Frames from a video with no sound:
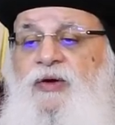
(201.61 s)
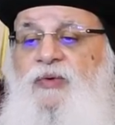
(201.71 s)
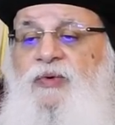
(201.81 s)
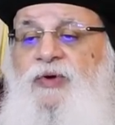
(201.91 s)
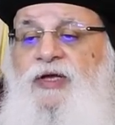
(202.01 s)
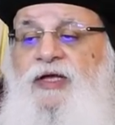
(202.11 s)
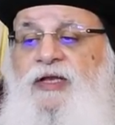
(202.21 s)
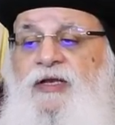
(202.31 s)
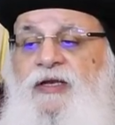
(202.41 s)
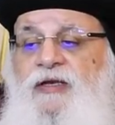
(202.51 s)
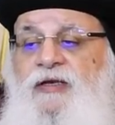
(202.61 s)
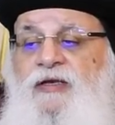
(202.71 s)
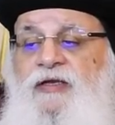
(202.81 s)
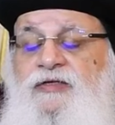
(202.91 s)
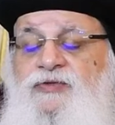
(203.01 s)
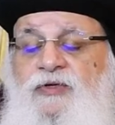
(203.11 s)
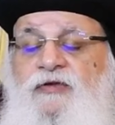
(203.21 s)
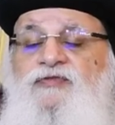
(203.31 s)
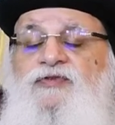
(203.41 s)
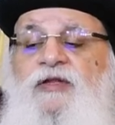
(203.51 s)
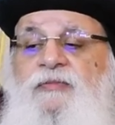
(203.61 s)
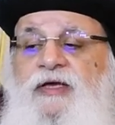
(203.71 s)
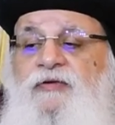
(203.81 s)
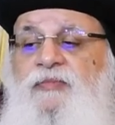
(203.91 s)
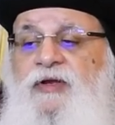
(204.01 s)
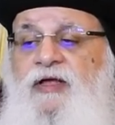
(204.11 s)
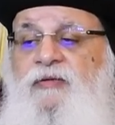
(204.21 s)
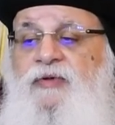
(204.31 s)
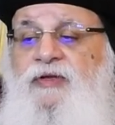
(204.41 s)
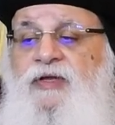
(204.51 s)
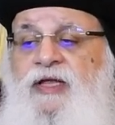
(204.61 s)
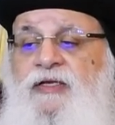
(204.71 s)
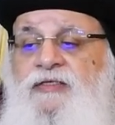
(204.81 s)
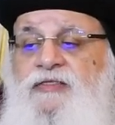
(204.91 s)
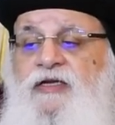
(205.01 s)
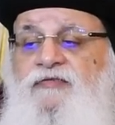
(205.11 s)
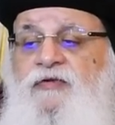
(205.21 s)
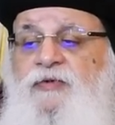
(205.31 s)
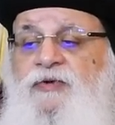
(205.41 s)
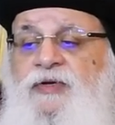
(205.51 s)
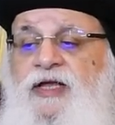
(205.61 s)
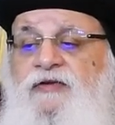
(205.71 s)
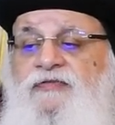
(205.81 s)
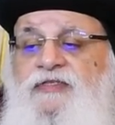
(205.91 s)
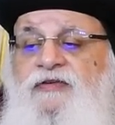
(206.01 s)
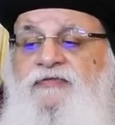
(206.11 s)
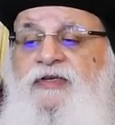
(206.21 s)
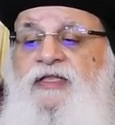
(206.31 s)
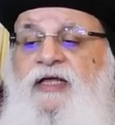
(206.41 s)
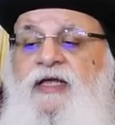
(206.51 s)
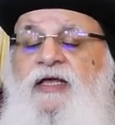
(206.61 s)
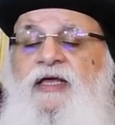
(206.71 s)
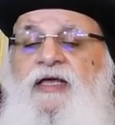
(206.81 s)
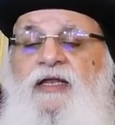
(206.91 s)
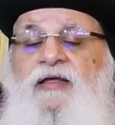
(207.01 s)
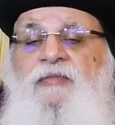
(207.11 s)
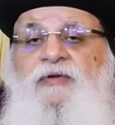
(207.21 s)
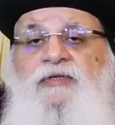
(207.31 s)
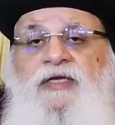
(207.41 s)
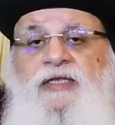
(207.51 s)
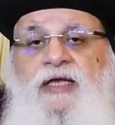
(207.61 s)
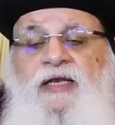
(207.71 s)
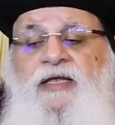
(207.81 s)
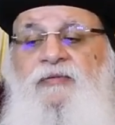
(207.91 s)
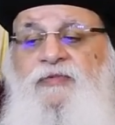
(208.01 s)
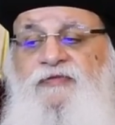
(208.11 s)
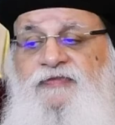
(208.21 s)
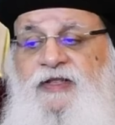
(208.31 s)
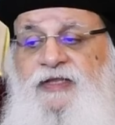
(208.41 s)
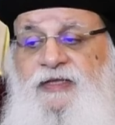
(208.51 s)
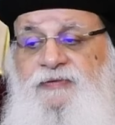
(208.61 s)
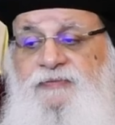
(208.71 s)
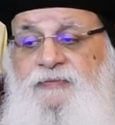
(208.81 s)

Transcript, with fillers: ويسوع نفسه لما عرف بالخبر قال انصرف من هناك في سفينه الى موضع خلاء منفردا